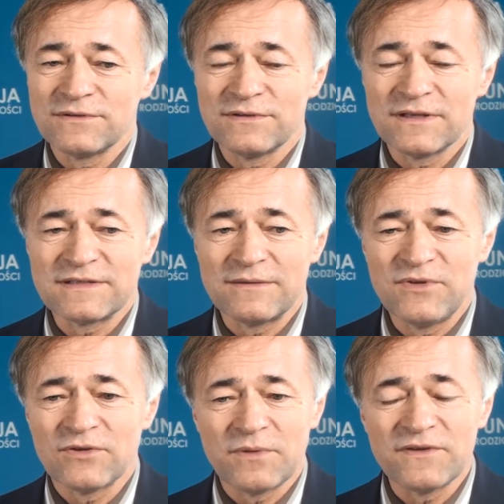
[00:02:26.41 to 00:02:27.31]

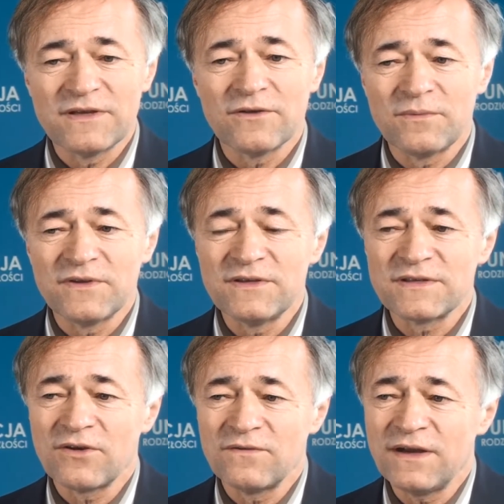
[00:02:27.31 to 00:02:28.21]
następnie odpowiednie, odpowiednie
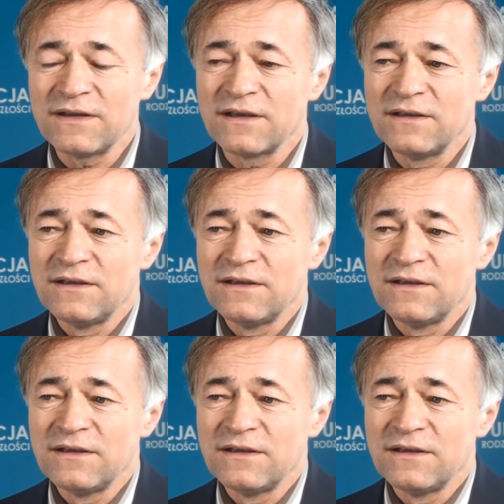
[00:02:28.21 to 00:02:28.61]
zachowania